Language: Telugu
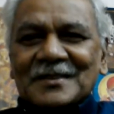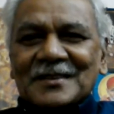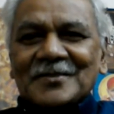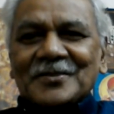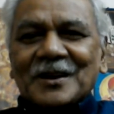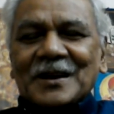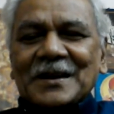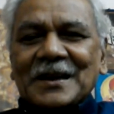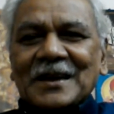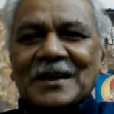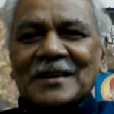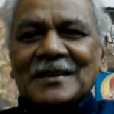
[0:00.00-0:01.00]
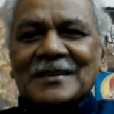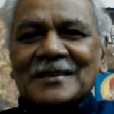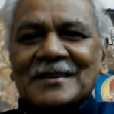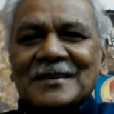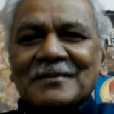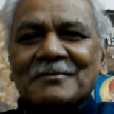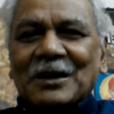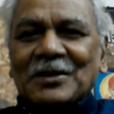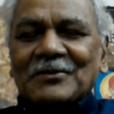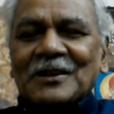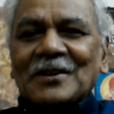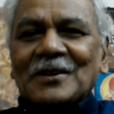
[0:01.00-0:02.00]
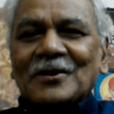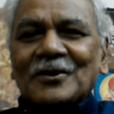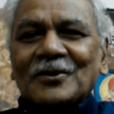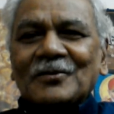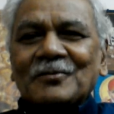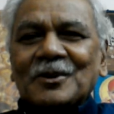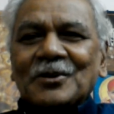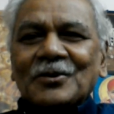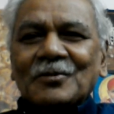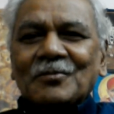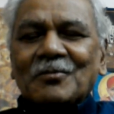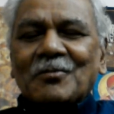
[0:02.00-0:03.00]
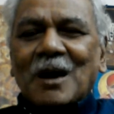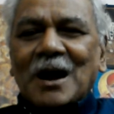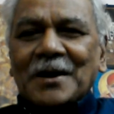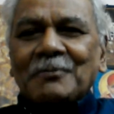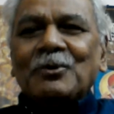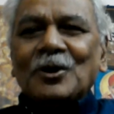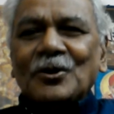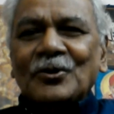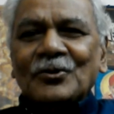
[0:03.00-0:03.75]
ఎందుకంటే పదివేలలో మీరు మా డబ్బులను